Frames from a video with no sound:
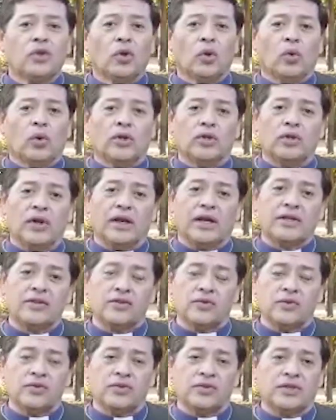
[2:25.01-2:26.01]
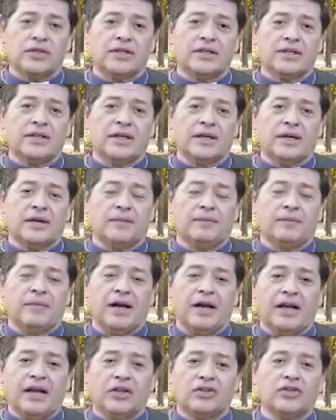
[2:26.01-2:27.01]
Cuando Jesús eh,
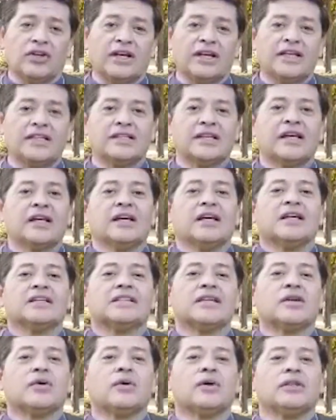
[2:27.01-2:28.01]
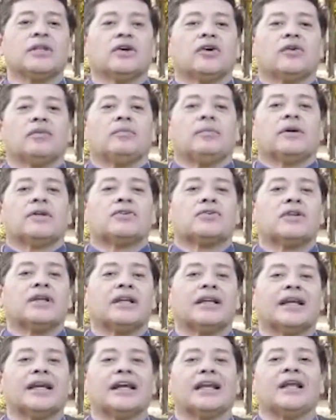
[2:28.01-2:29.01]
va a la otra orilla, se encuentra con
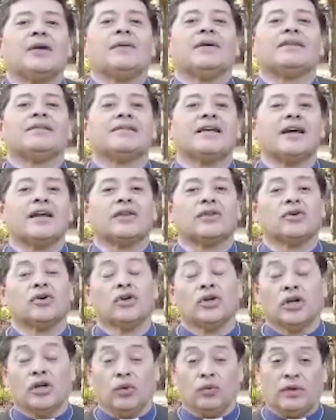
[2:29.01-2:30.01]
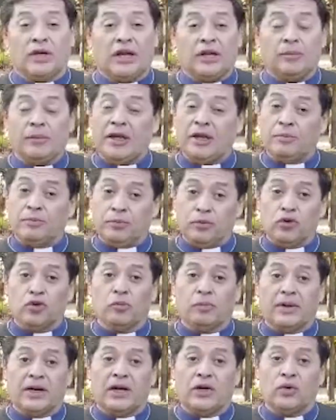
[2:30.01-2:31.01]
personas que criaban cerdo, un animal impuro
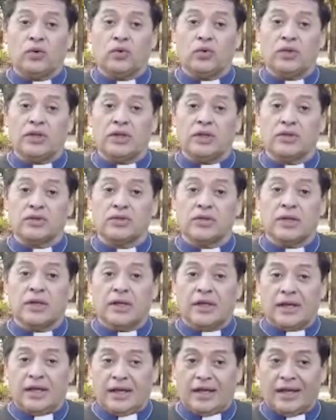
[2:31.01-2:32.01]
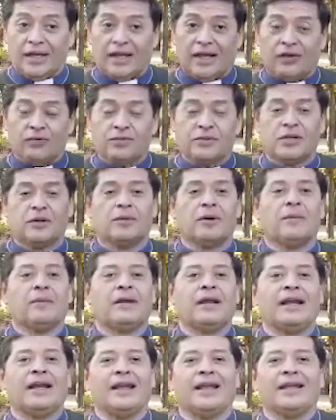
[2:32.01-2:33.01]
para los judíos eh, que observaban
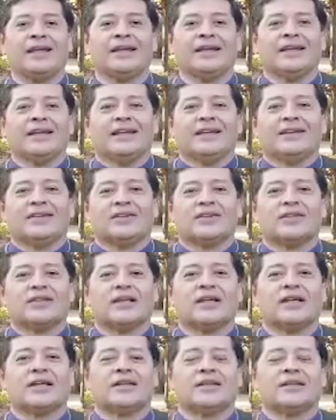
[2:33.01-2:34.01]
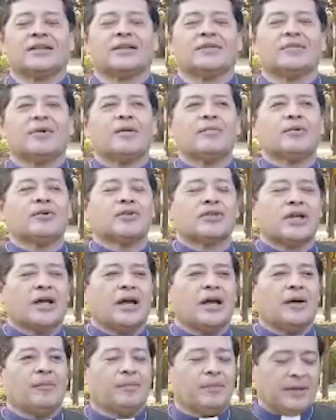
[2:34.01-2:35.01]
la ley. Entonces, vamos
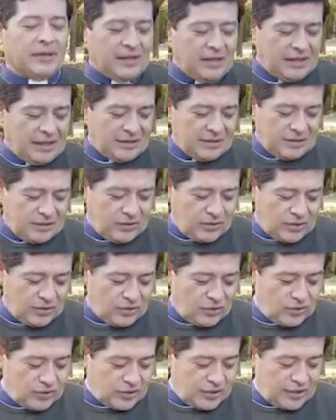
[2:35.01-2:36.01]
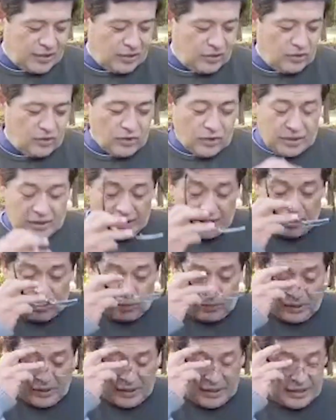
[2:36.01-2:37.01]
a pedirle al Señor entonces que nos
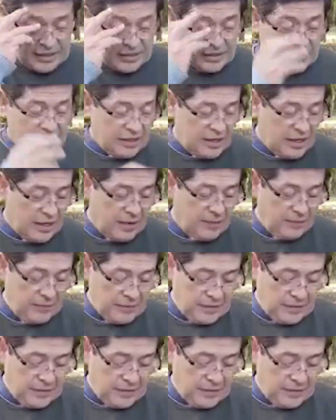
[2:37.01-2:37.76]
ilumine en este día